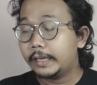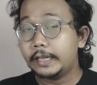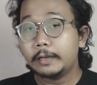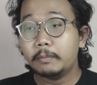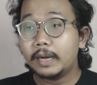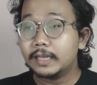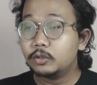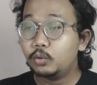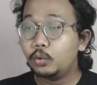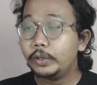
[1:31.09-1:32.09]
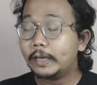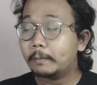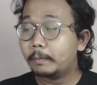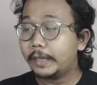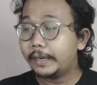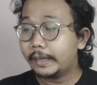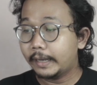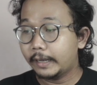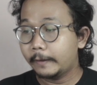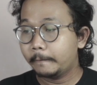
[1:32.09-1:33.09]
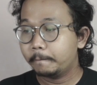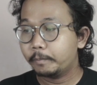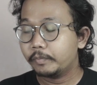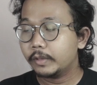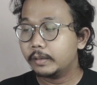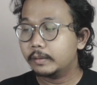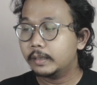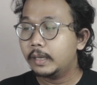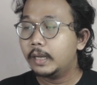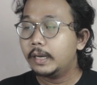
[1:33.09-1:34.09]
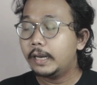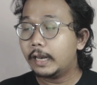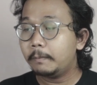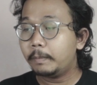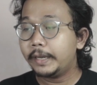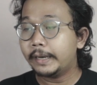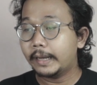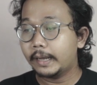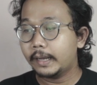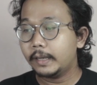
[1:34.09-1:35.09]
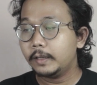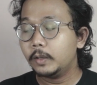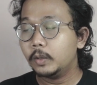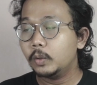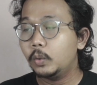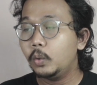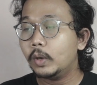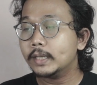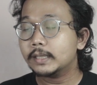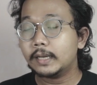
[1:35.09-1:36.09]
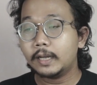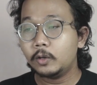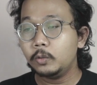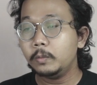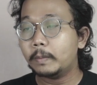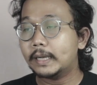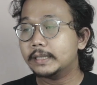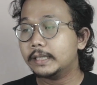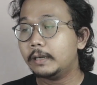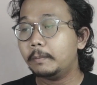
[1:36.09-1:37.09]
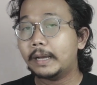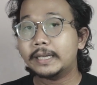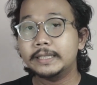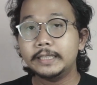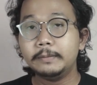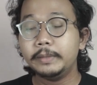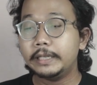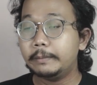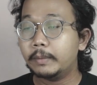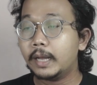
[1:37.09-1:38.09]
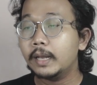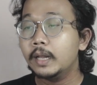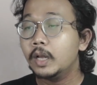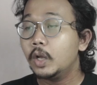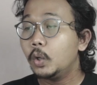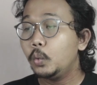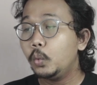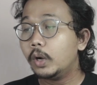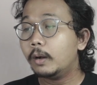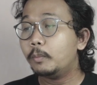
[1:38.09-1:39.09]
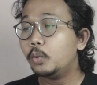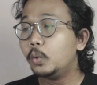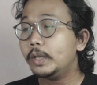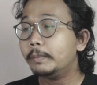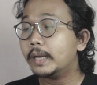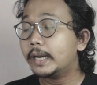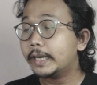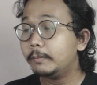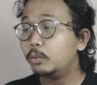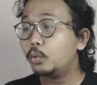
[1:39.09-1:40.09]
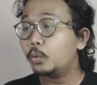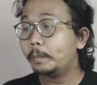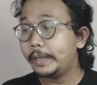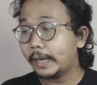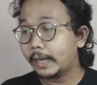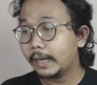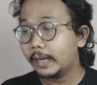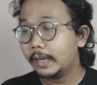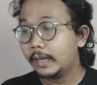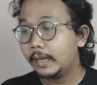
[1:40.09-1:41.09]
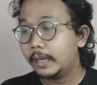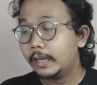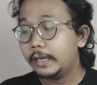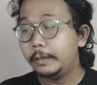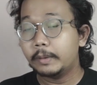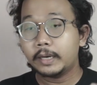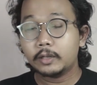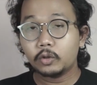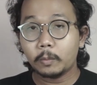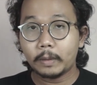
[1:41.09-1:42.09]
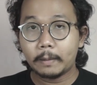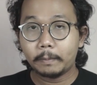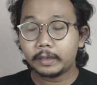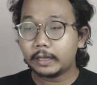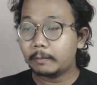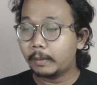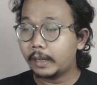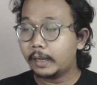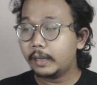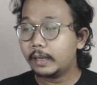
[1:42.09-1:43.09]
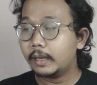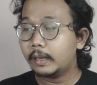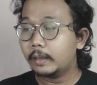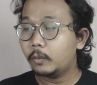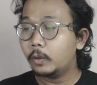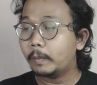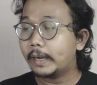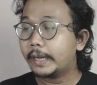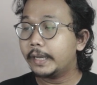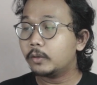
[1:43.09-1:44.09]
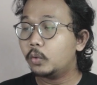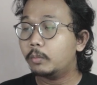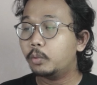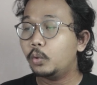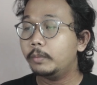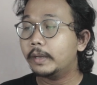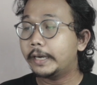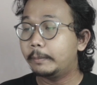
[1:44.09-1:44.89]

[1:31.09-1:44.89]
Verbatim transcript: Kita bahas dulu yang plan A. Dalam plan A, gua selalu pasang margin minimal Rp25.000 mana top up pertama gue pakai yang 25.000